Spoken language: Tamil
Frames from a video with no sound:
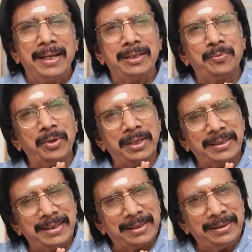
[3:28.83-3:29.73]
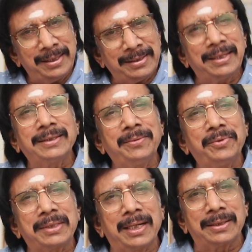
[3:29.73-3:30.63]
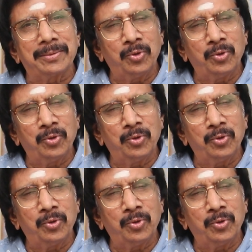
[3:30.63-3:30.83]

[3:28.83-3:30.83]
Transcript: இது போன்ற எந்த சத்தமும் இருக்காது